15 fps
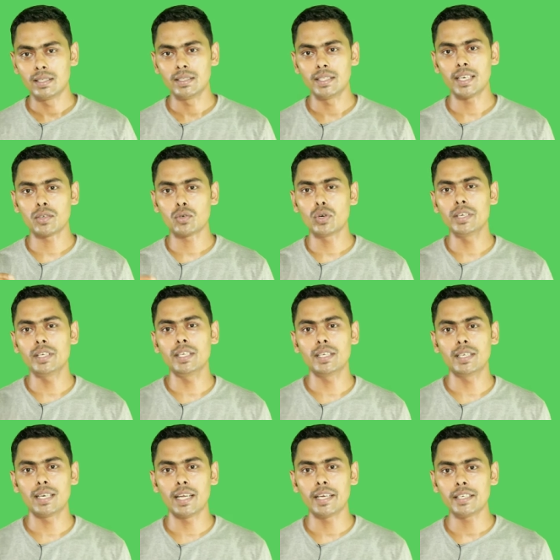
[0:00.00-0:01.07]
या कोई
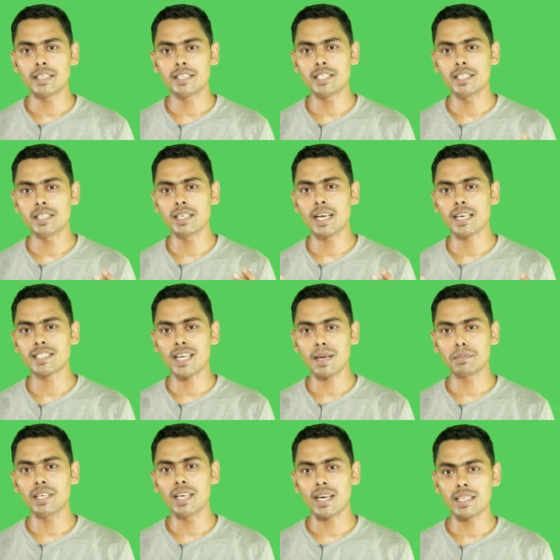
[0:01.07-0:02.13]
लाइक किसी
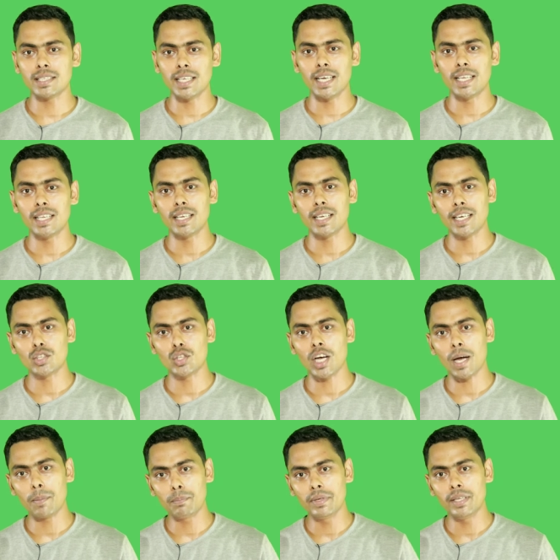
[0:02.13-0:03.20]
एग्ज़ाम की अगर तैयारी कर रहा है तो
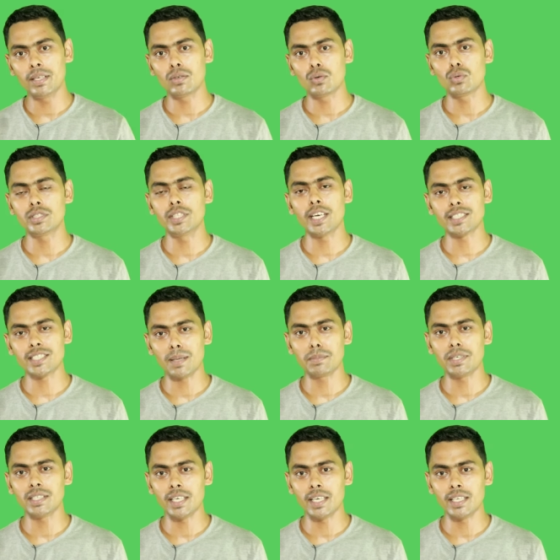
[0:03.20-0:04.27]
आप भी उसी
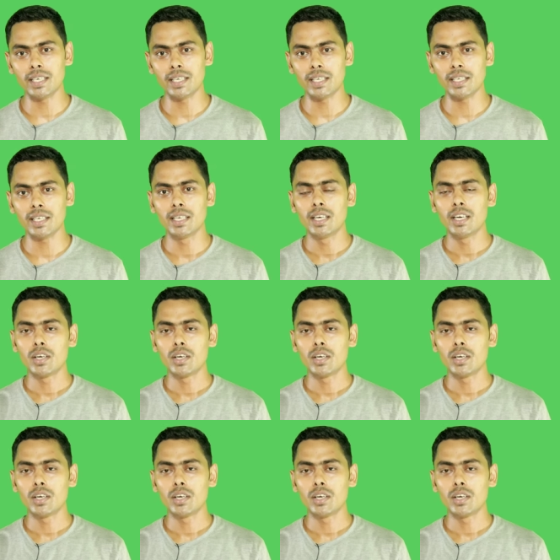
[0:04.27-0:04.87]
एग्ज़ाम की तैयारी करेंगे